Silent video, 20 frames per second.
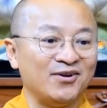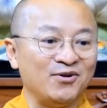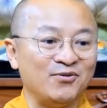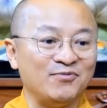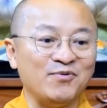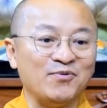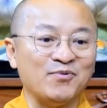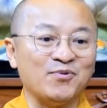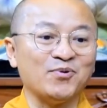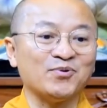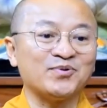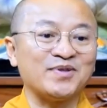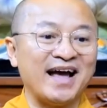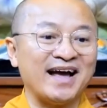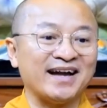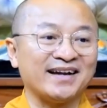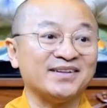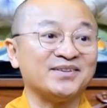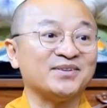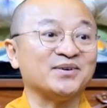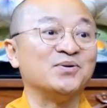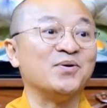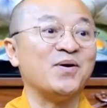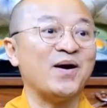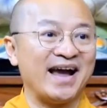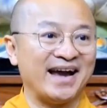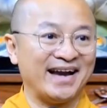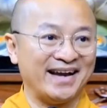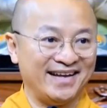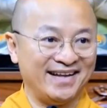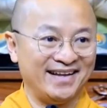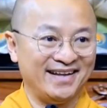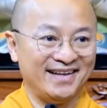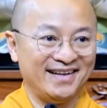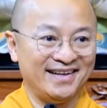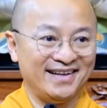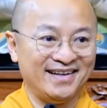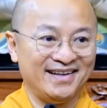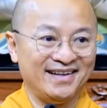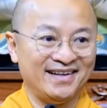lục phủ ngũ tạng để tuần hoàn.
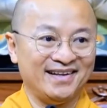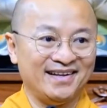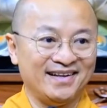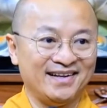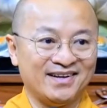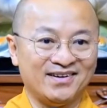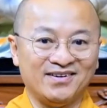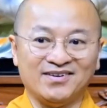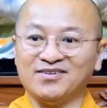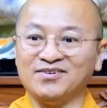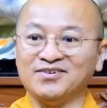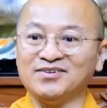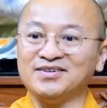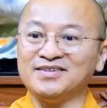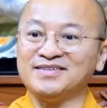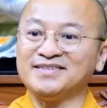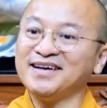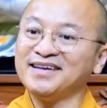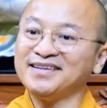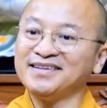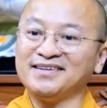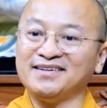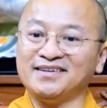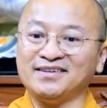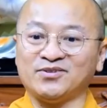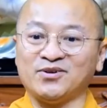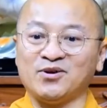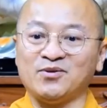Còn con người chết đó là